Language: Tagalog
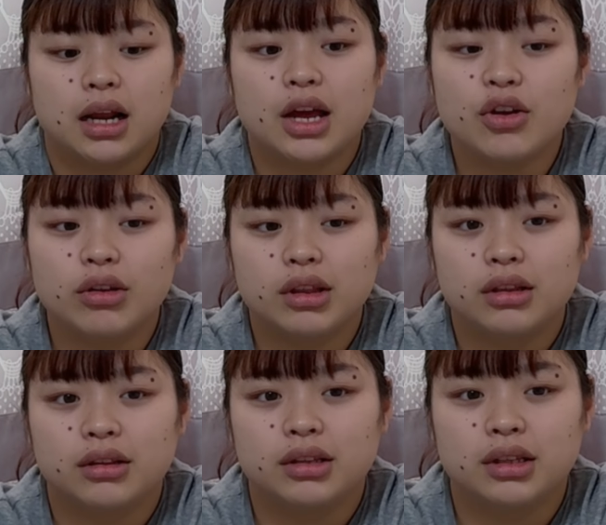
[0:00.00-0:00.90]
Ngayon,
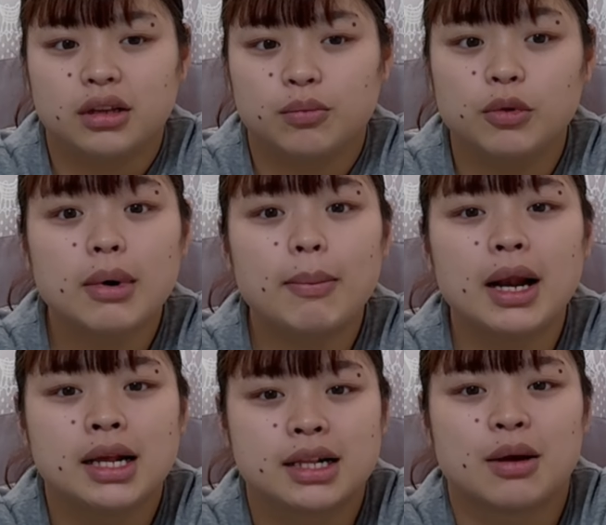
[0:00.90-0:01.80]

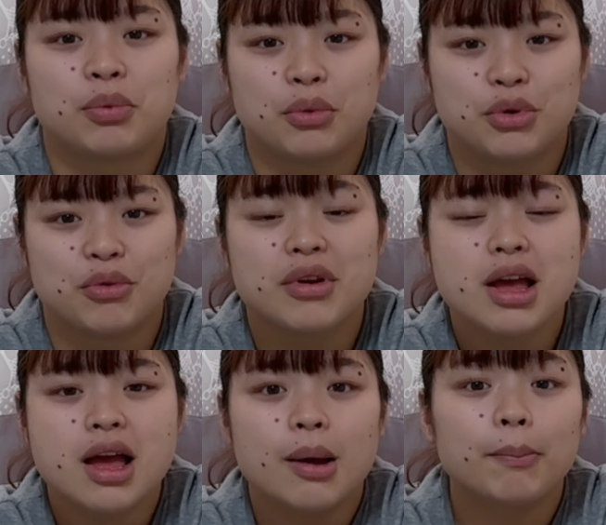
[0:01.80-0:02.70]
bumabalik na po yung
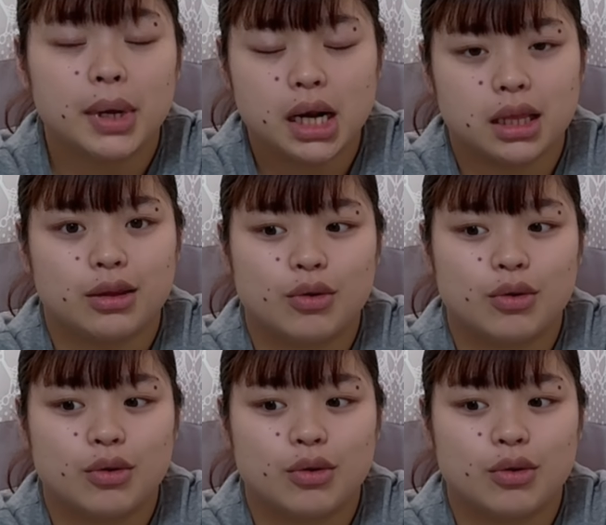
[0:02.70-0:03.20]
balat